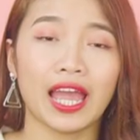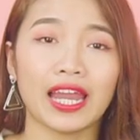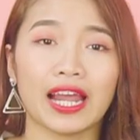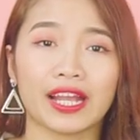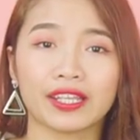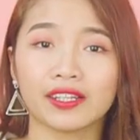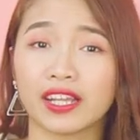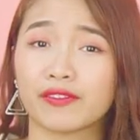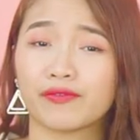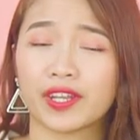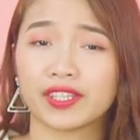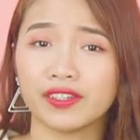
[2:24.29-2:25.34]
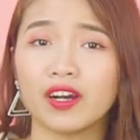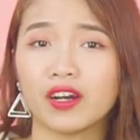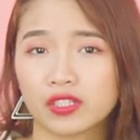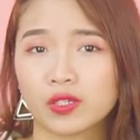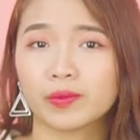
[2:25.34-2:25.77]
hay là những thành phần nhựa
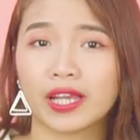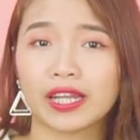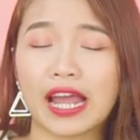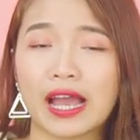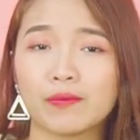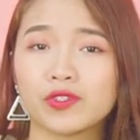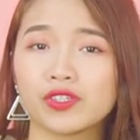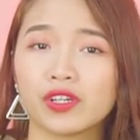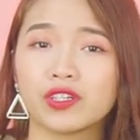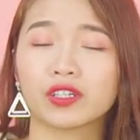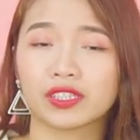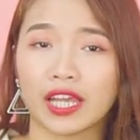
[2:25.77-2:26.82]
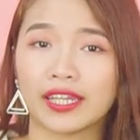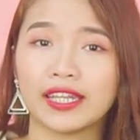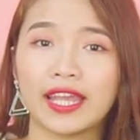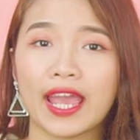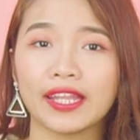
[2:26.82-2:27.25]
ở trong nha đam chưa được tẩy
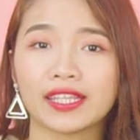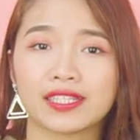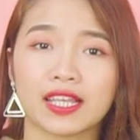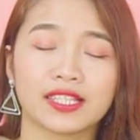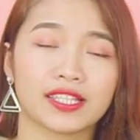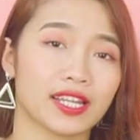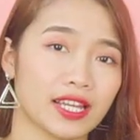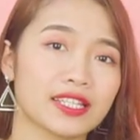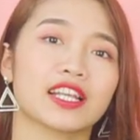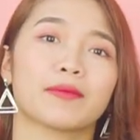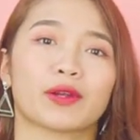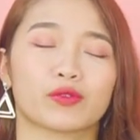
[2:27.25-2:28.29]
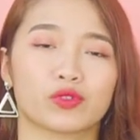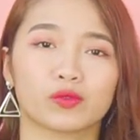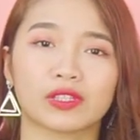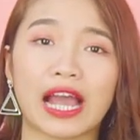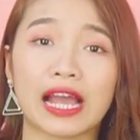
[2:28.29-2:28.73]
đi hết thì sẽ dính lên da mặt của
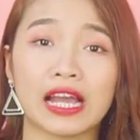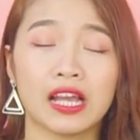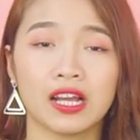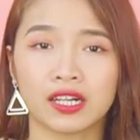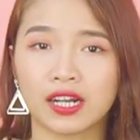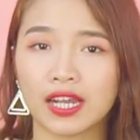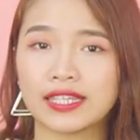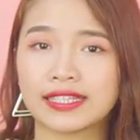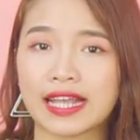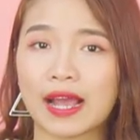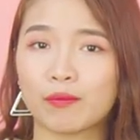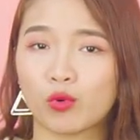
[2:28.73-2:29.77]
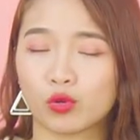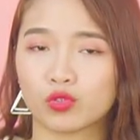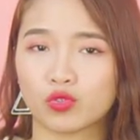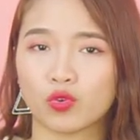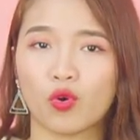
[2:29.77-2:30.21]
chúng ta, gây ra
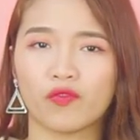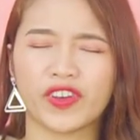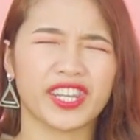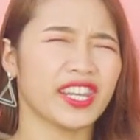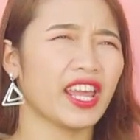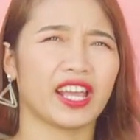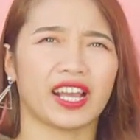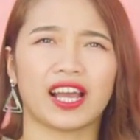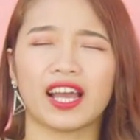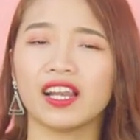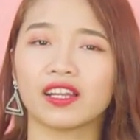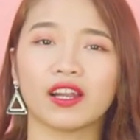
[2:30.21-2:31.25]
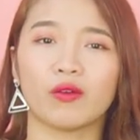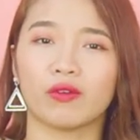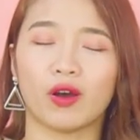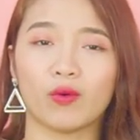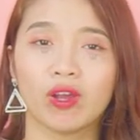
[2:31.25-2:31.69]
một số vấn đề khá là
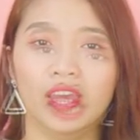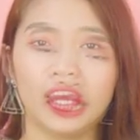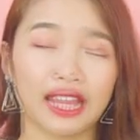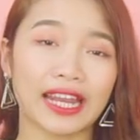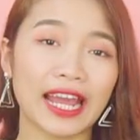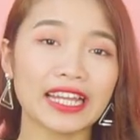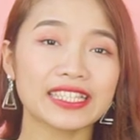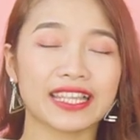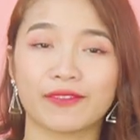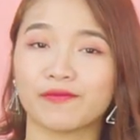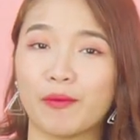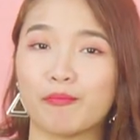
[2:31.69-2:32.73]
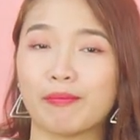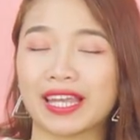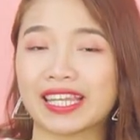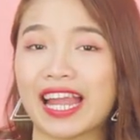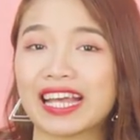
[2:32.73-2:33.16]
đau đầu. Thế nên sản
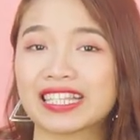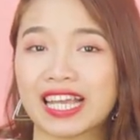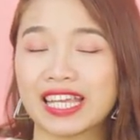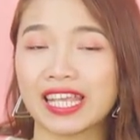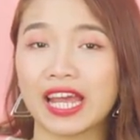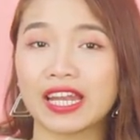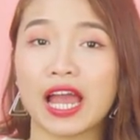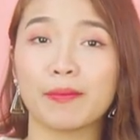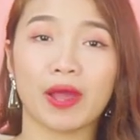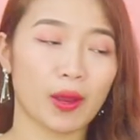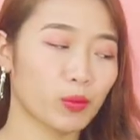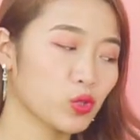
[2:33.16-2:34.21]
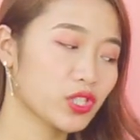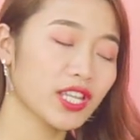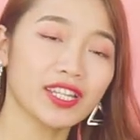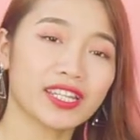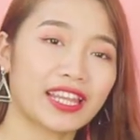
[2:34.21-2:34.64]
phẩm mặt nạ giấy nha đam
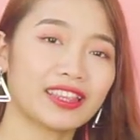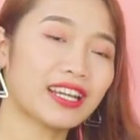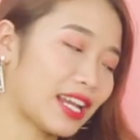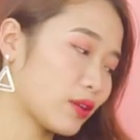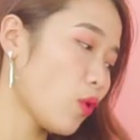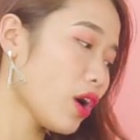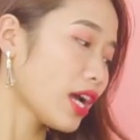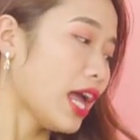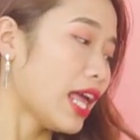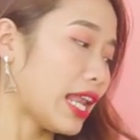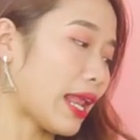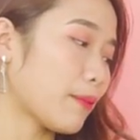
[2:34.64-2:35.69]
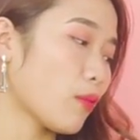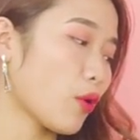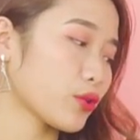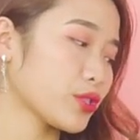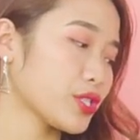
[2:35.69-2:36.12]
Amusic đến từ Hàn Quốc là
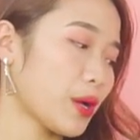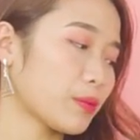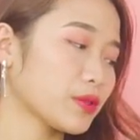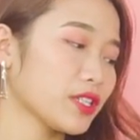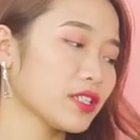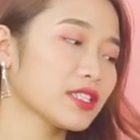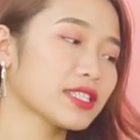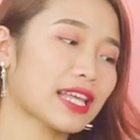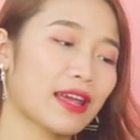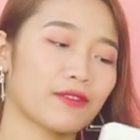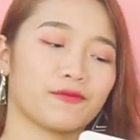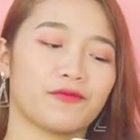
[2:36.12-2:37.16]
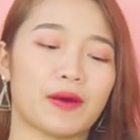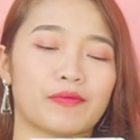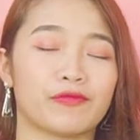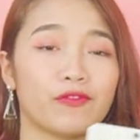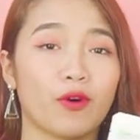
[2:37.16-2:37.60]
một trong những sản
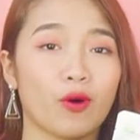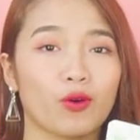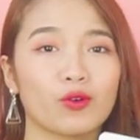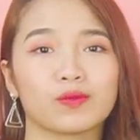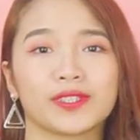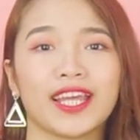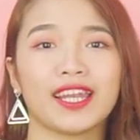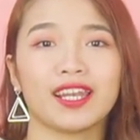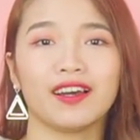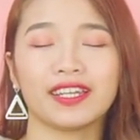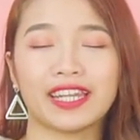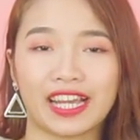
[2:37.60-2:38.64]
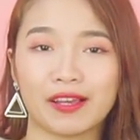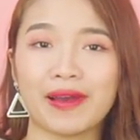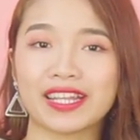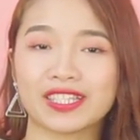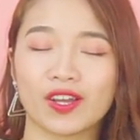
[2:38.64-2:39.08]
phẩm vô cùng tiện lợi để
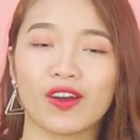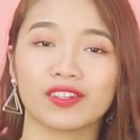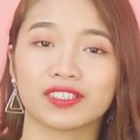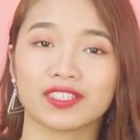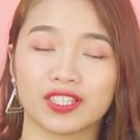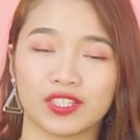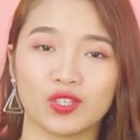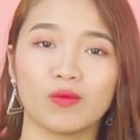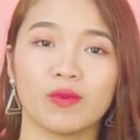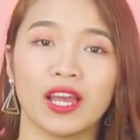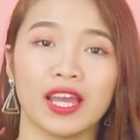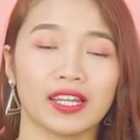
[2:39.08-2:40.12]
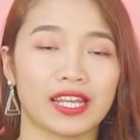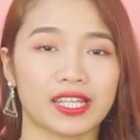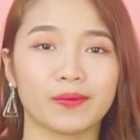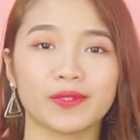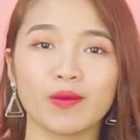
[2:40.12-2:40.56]
các bạn chọn sử dụng
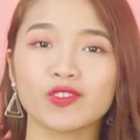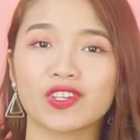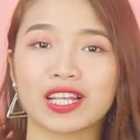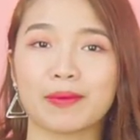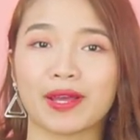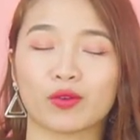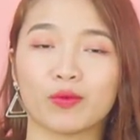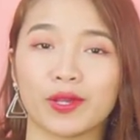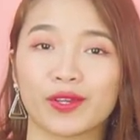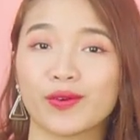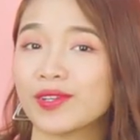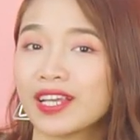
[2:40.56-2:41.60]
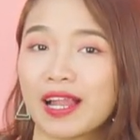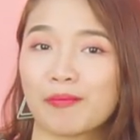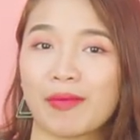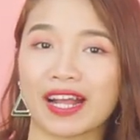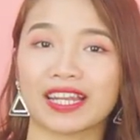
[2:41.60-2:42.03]
để chăm sóc cho da mặt của mình cũng như
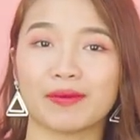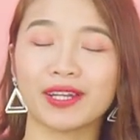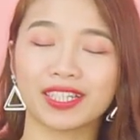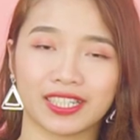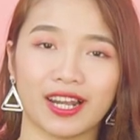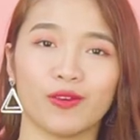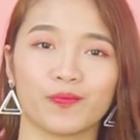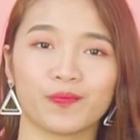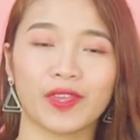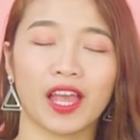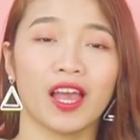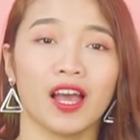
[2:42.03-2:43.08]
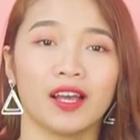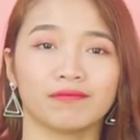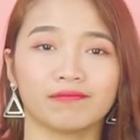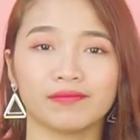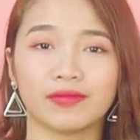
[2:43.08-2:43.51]
là mang đi bất cứ đâu.
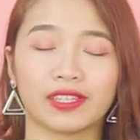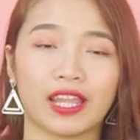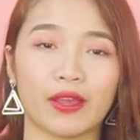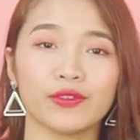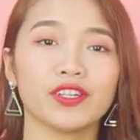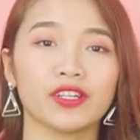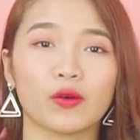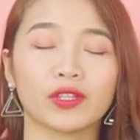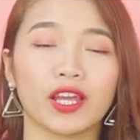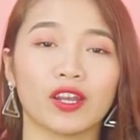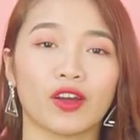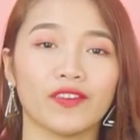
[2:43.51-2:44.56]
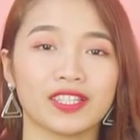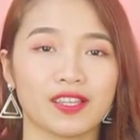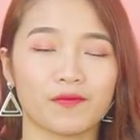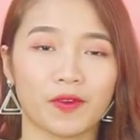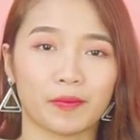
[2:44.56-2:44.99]
Nếu như đầu tiên nói
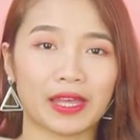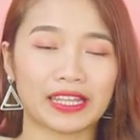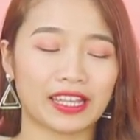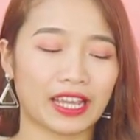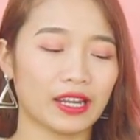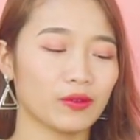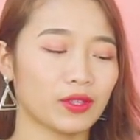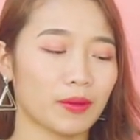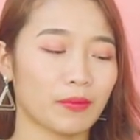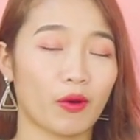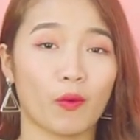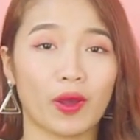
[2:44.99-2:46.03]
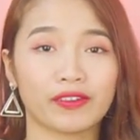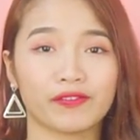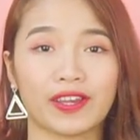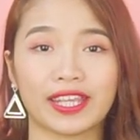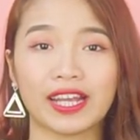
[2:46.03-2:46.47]
về sản phẩm này thì cái đầu tiên mà
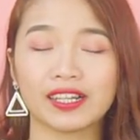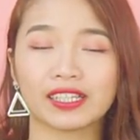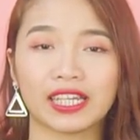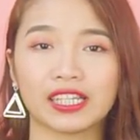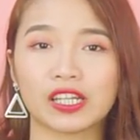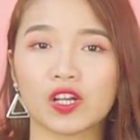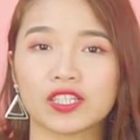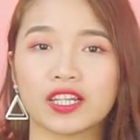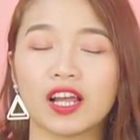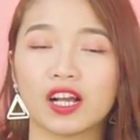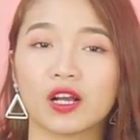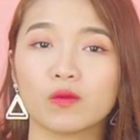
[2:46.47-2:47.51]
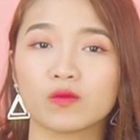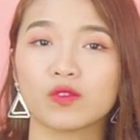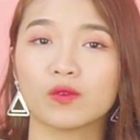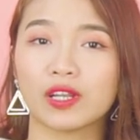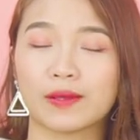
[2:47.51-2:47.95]
Oanh phải nhắc đến đó chính là
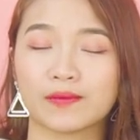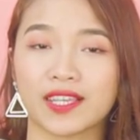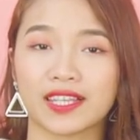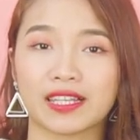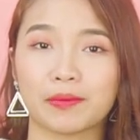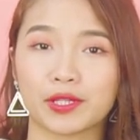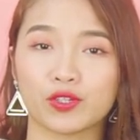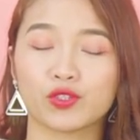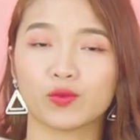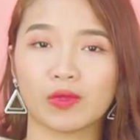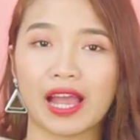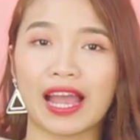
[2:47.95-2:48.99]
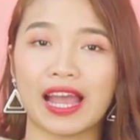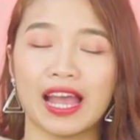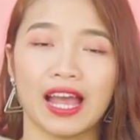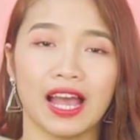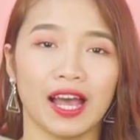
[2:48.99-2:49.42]
công dụng làm sạch da mặt cho chúng
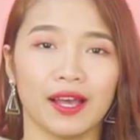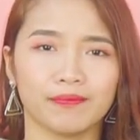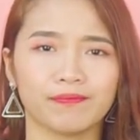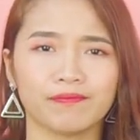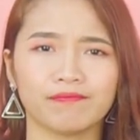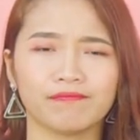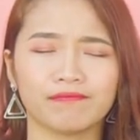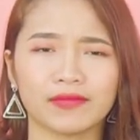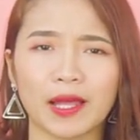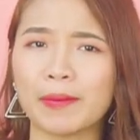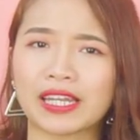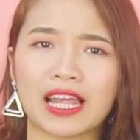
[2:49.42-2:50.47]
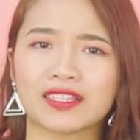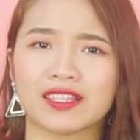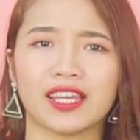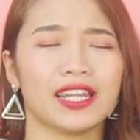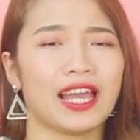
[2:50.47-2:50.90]
ta. Đắp mặt nạ
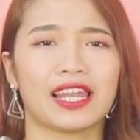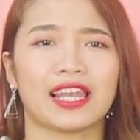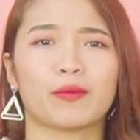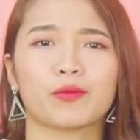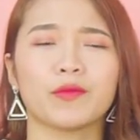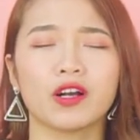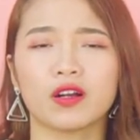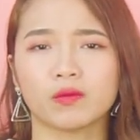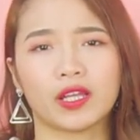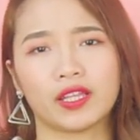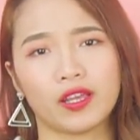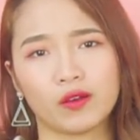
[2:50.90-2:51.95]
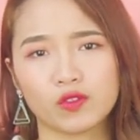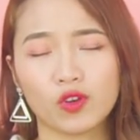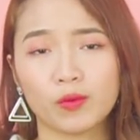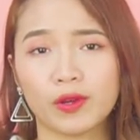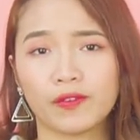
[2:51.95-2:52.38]
giấy thì hẳn là một bước không thể thiếu
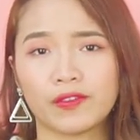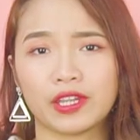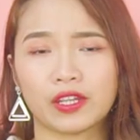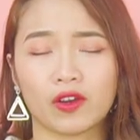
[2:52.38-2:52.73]
rồi, bởi vì